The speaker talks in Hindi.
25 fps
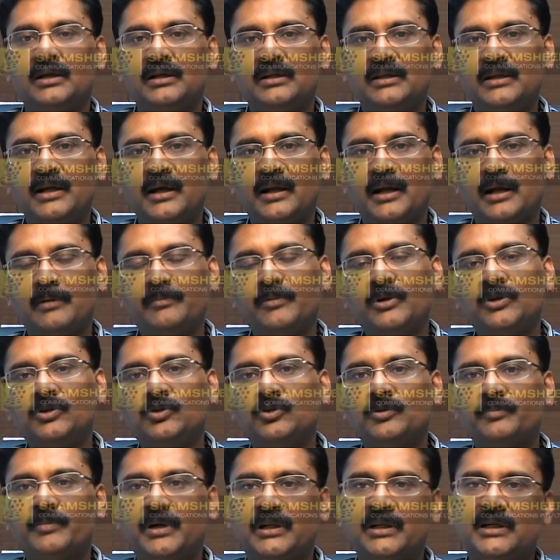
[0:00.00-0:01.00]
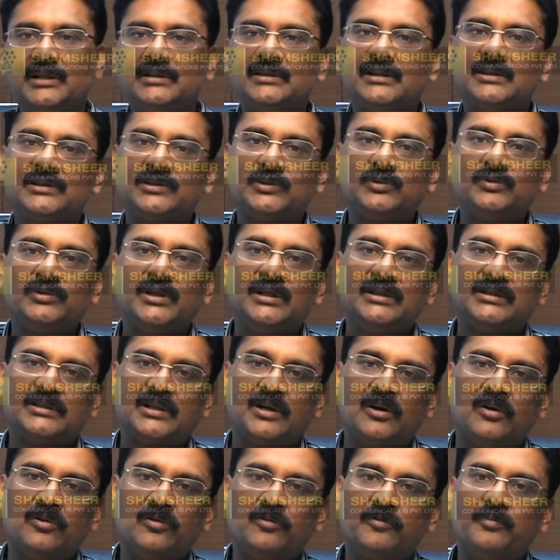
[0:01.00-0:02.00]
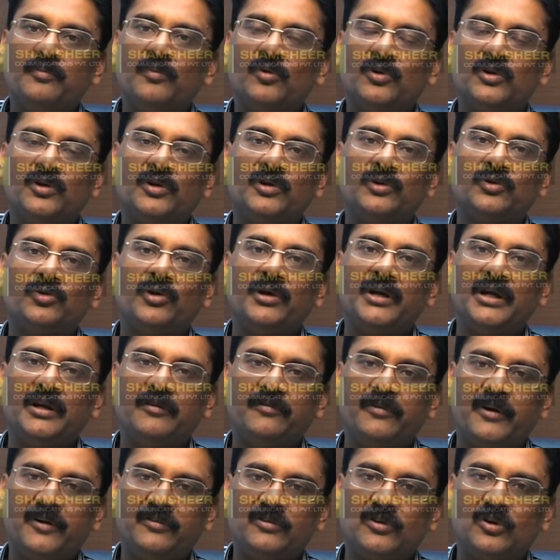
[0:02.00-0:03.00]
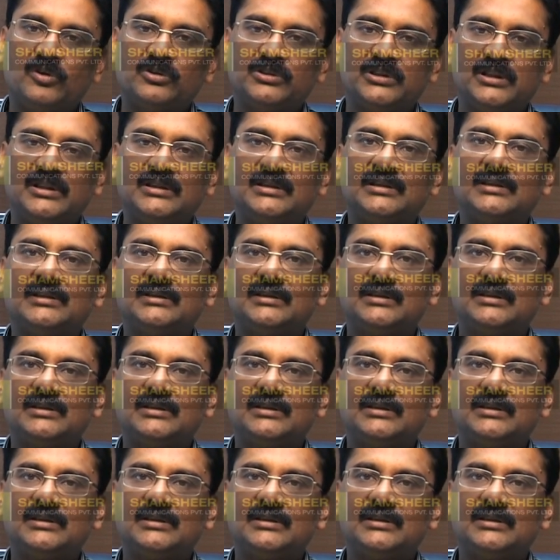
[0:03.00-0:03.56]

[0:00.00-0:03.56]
They are able to manage the students crowd of more than 25,000